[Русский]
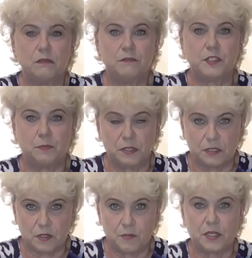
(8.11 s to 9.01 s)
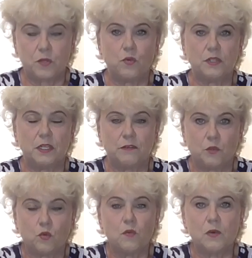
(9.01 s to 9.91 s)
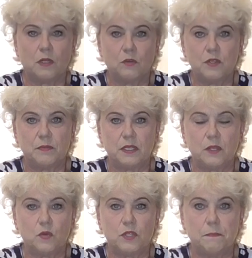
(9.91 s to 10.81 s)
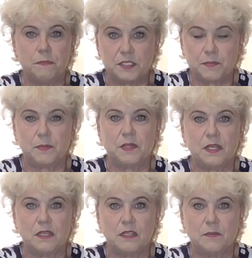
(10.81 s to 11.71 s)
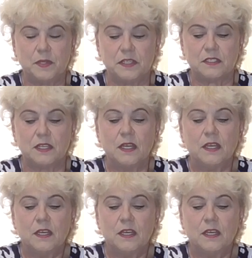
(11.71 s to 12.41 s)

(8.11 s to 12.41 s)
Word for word: в сибирском регионе или в другом холодном регионе, без применения теплиц.